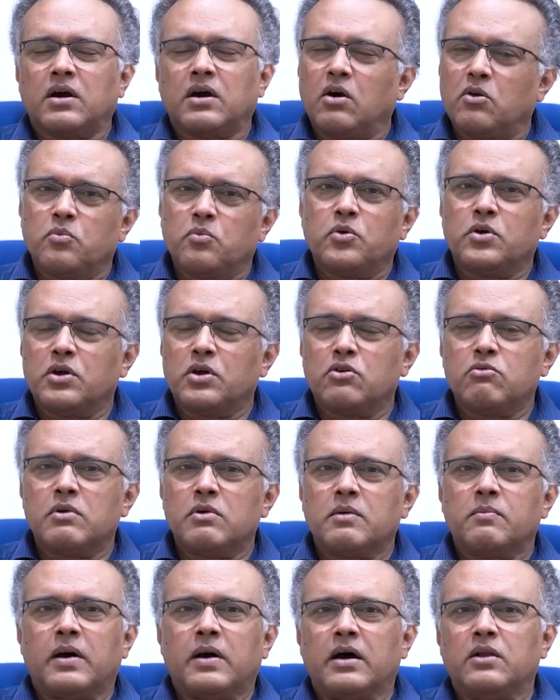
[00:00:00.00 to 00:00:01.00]
কারোর পক্ষে
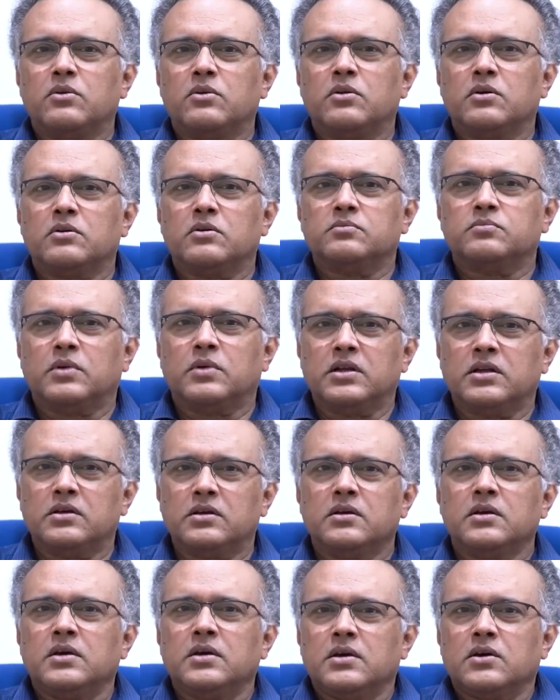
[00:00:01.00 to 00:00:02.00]
খুব একটা ভালো নয়
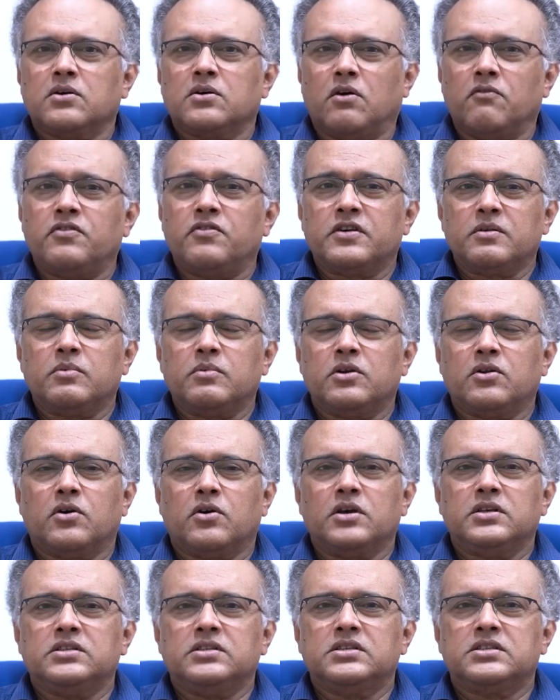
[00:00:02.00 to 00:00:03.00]
মানে কমফোর্টেবল
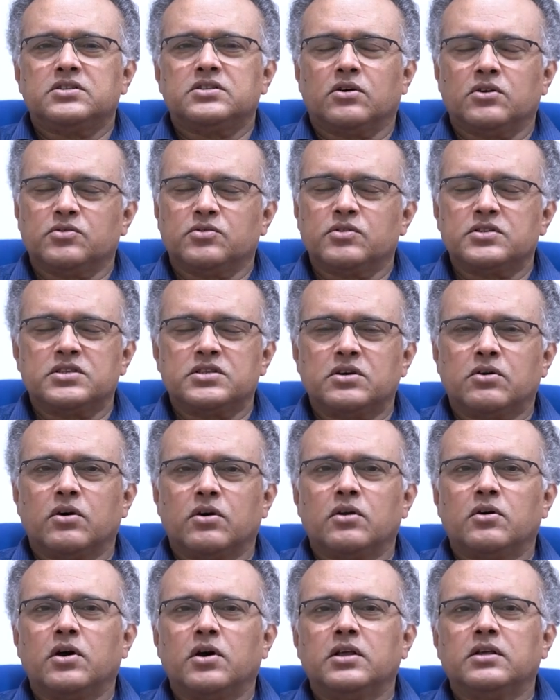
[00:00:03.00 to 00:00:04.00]
নয় জিনিসটা
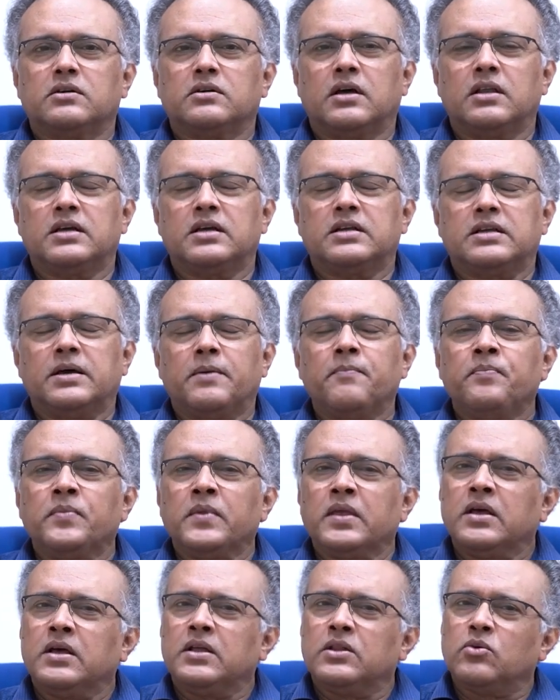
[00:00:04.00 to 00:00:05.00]
অস্বস্তিকর হয় খানিকটা
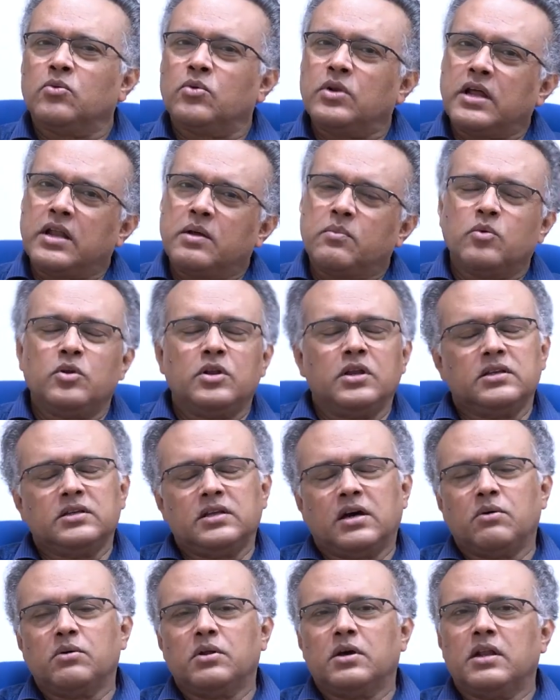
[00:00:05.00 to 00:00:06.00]
তো ওনারা বললেন
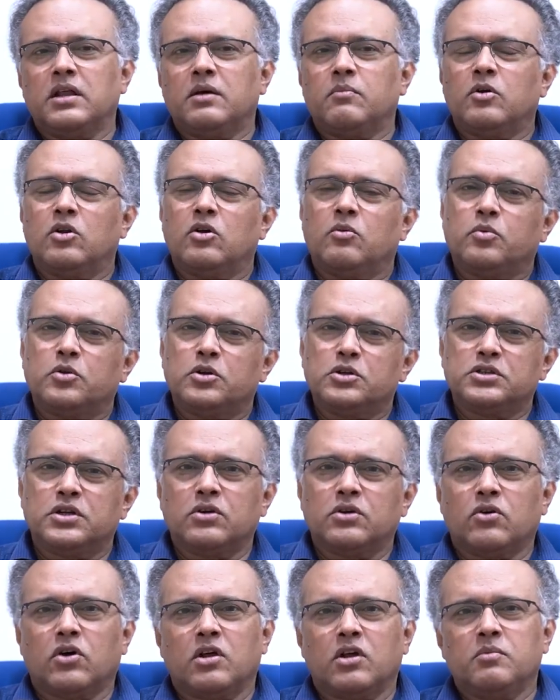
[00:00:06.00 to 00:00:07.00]
না ওনারা আবার
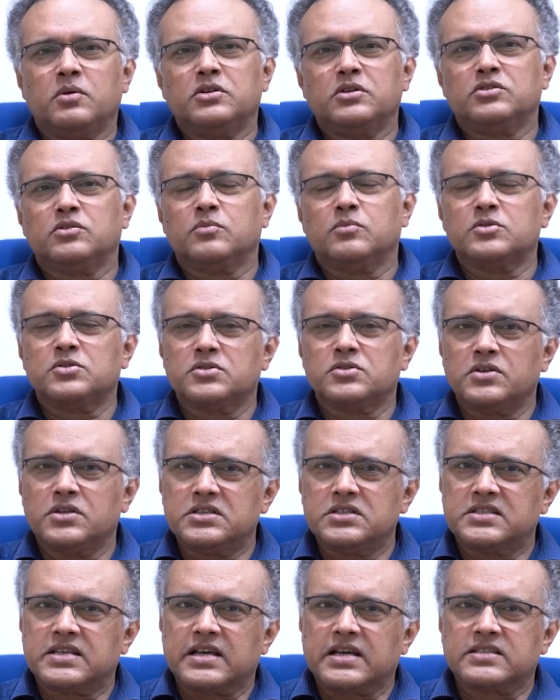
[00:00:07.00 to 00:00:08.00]
অপারেশন করাবেন সমস্ত
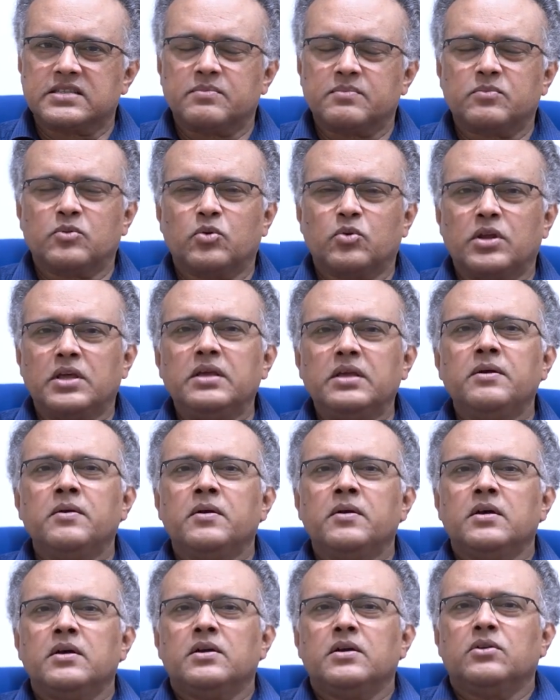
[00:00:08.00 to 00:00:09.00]
রিস্ক অ্যাকসেপ্ট করেই
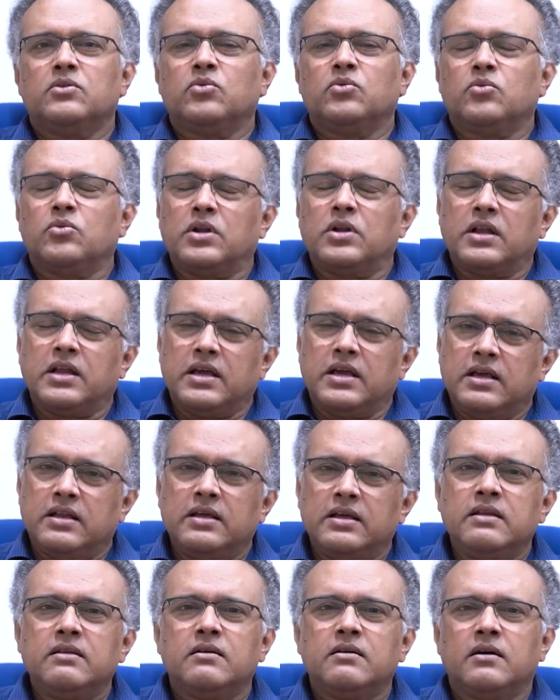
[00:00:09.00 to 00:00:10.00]
তো ওনারা
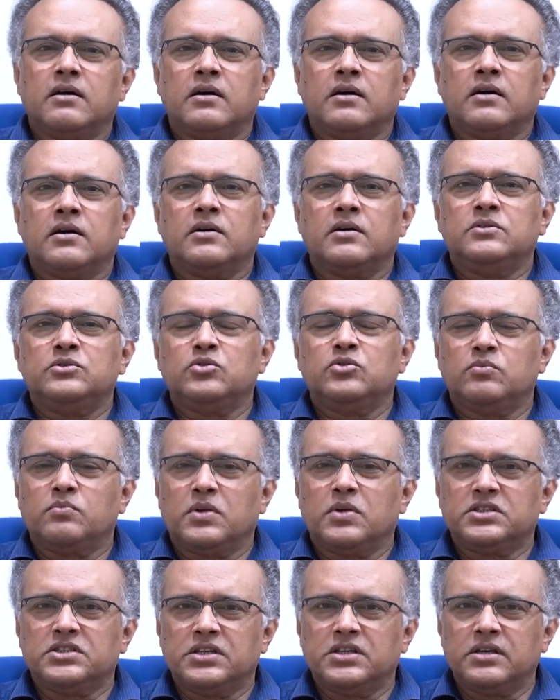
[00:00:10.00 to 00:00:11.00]
এলেন জুন
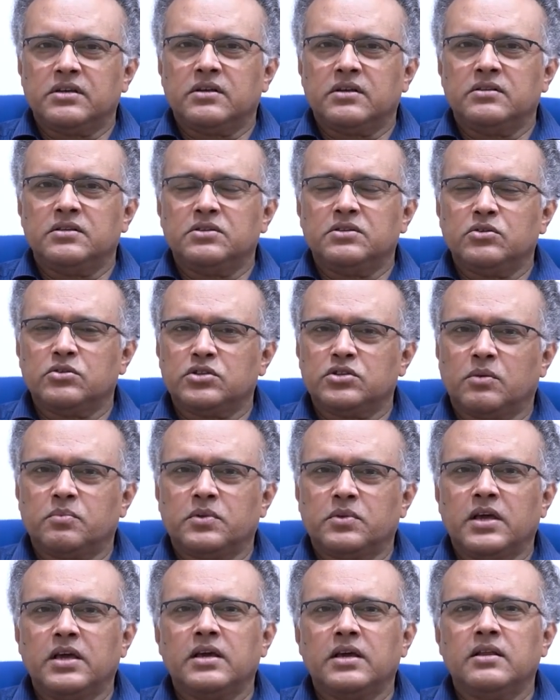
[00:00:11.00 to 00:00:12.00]
মাসের দ্বিতীয়
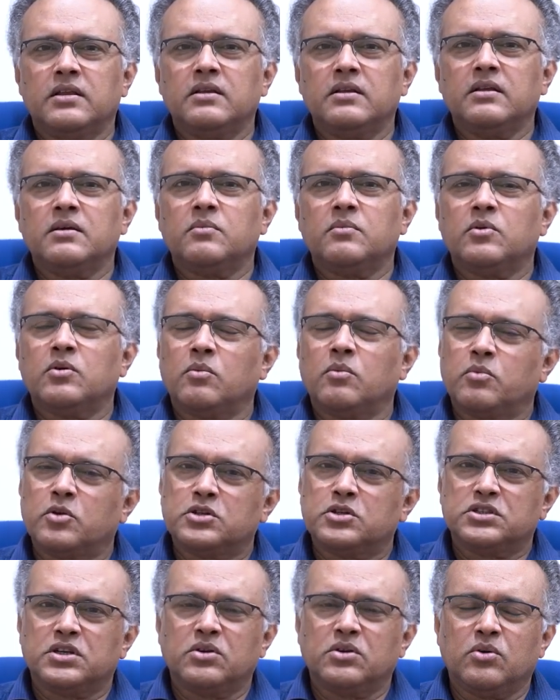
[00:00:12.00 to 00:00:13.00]
সপ্তাহে এলেন এবং
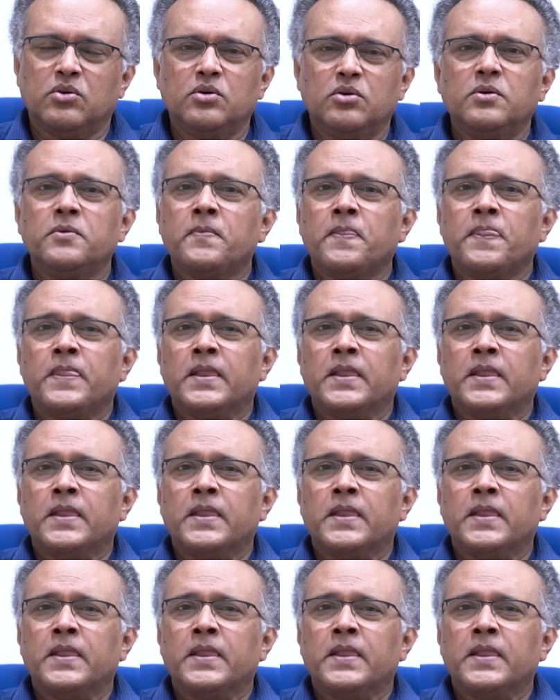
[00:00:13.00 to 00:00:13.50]
অপারেশন হলো